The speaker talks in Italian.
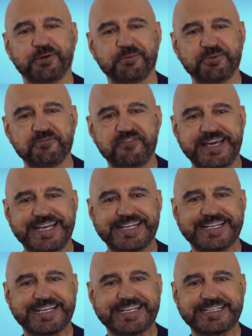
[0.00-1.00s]
è proprio
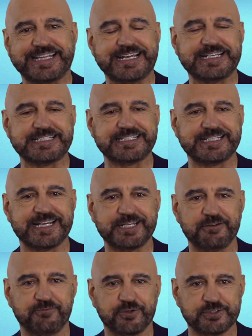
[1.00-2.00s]
Venere che transita
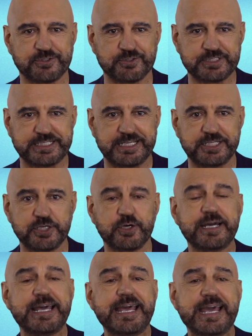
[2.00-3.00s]
nel vostro
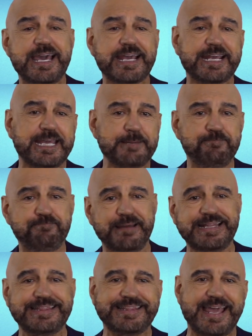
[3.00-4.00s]
segno e che
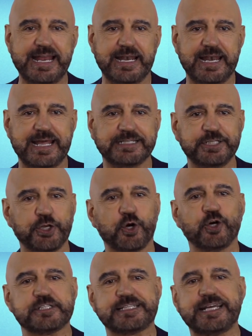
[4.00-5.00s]
pennella di
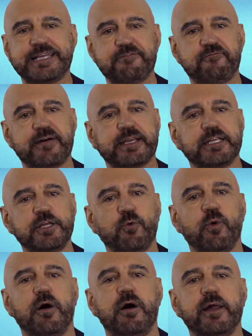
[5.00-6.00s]
rosa gli affari di
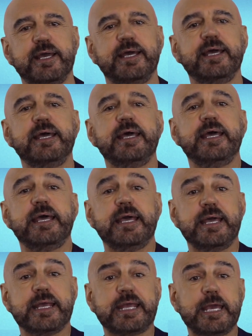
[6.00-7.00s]
cuore,
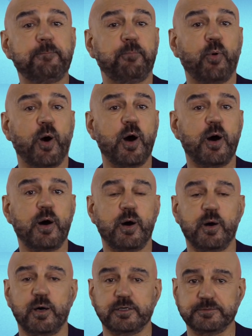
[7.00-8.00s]
che
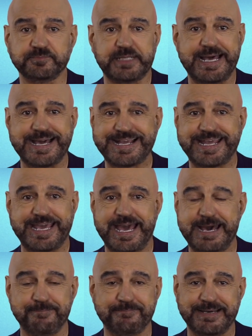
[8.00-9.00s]
può anche
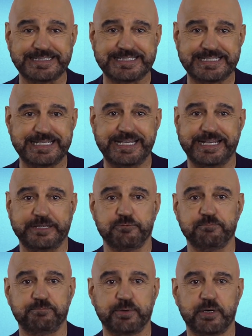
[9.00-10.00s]
ammansire
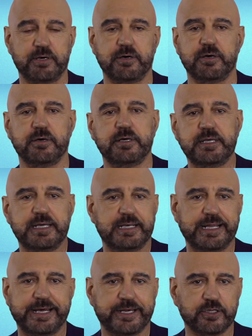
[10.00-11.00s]
un po'
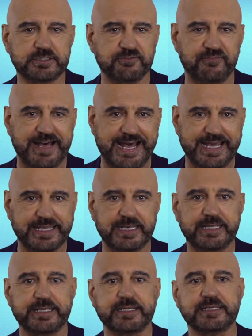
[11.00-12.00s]
la
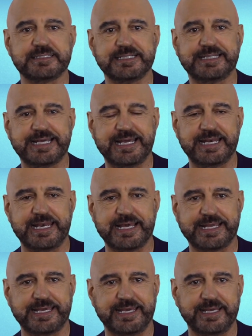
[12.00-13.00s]
Rottweiler
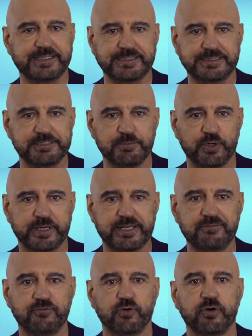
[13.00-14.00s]
zitella che eh, dimora
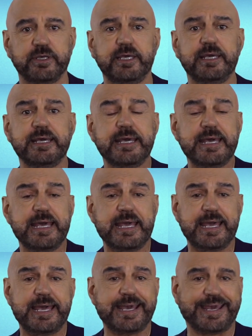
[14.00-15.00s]
in voi
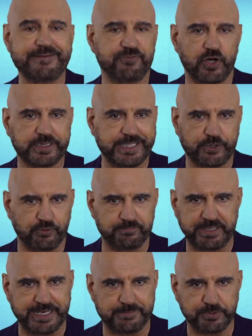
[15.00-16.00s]
e che a volte
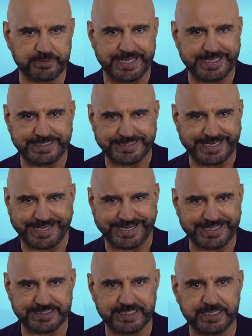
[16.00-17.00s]
combina più danni della
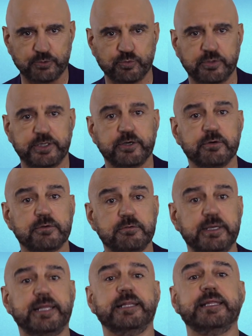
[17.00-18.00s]
grandine a luglio.
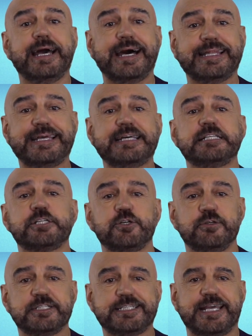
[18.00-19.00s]
Quindi
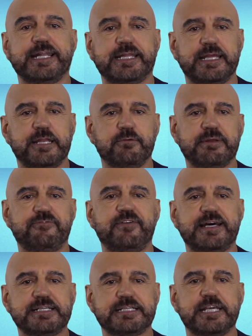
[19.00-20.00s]
adesso siete in una
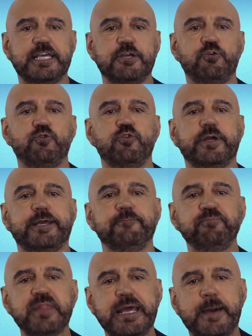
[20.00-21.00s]
fase in cui
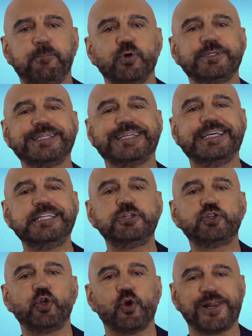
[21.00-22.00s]
potete
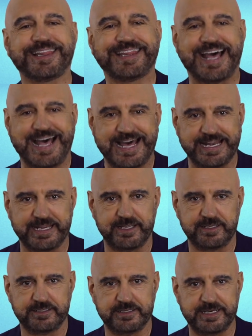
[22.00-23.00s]

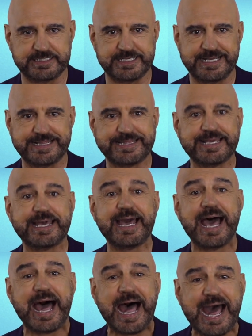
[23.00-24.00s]
intortare la gente
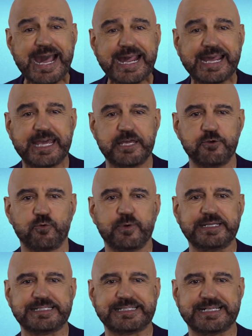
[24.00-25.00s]
anche in
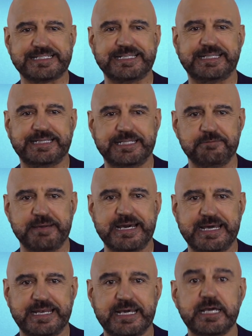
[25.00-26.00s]
questa
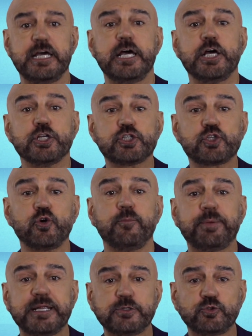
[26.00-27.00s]
settimana,
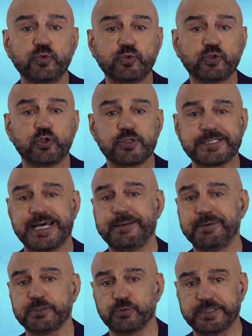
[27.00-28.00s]
soprattutto
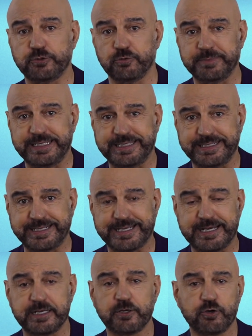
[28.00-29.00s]
sabato e
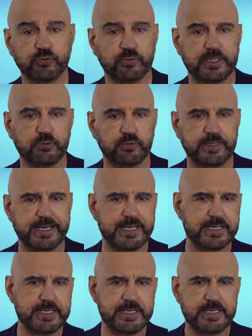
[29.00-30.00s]
domenica, con una
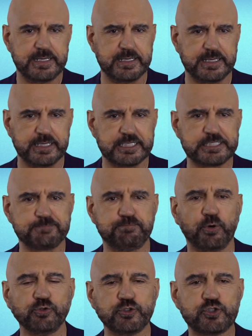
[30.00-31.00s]
luna eh,
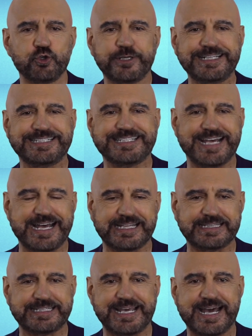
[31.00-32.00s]

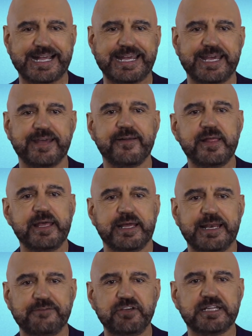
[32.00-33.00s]
sponsorizzante anche
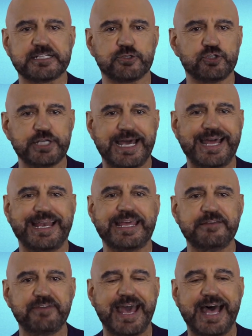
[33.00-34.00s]
la vita sociale,
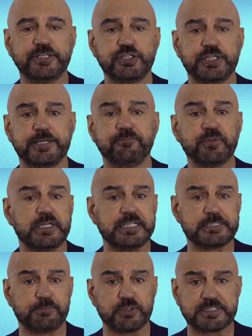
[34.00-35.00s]
i viaggi,
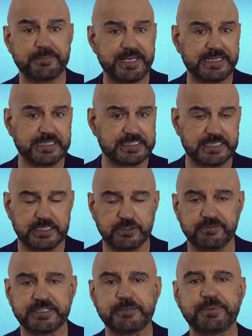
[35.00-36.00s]
gli spostamenti, se
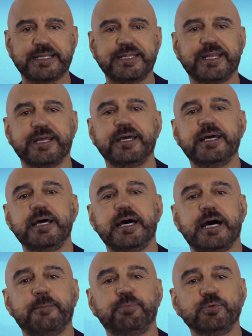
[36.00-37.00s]
dovete partire
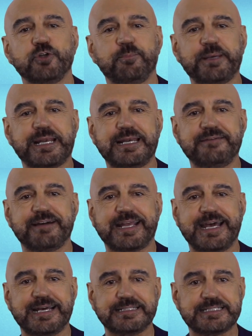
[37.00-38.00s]
appunto per le
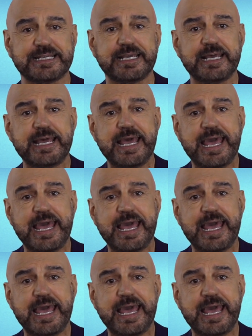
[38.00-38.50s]
vacanze.